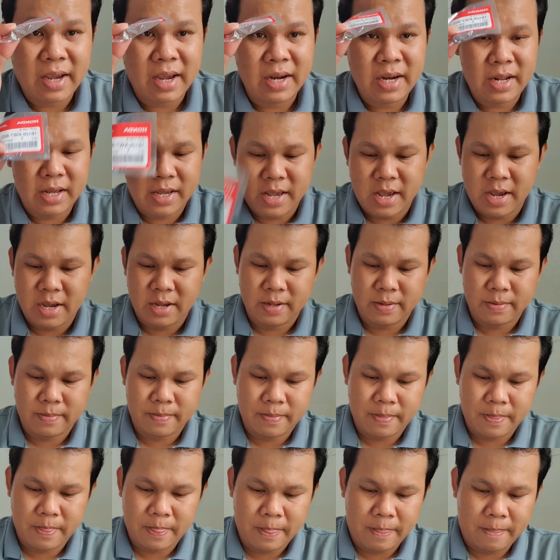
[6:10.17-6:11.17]
cái này nha
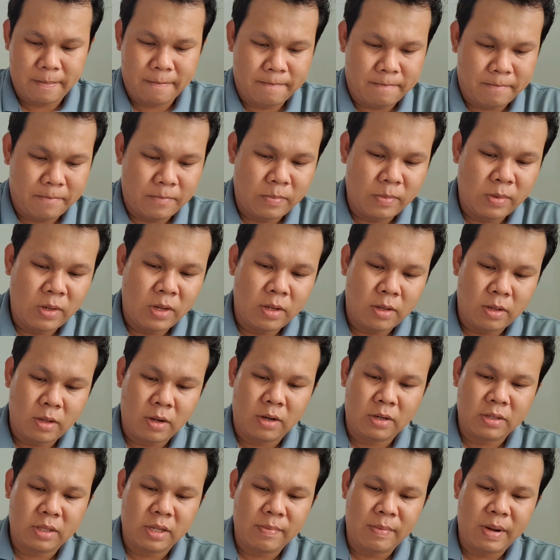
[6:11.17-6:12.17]

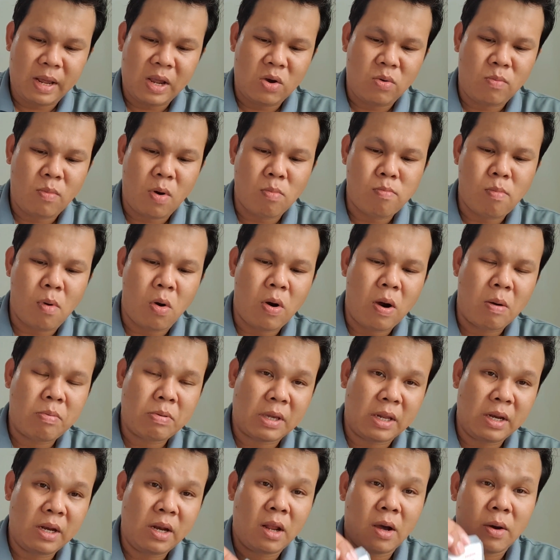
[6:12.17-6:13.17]
rồi tiếp theo một bộ ốc
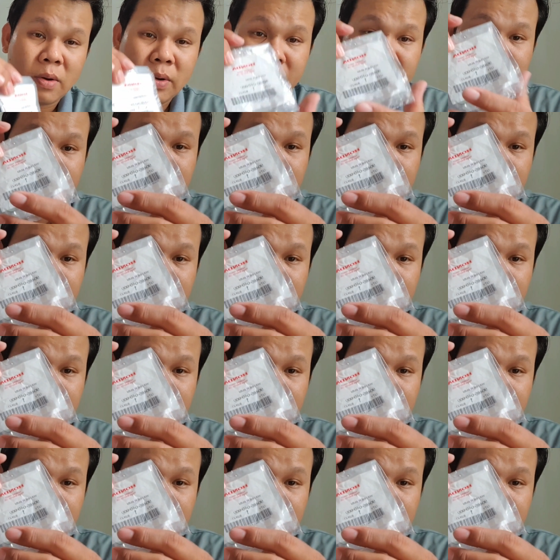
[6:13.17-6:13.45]
chỉnh nồi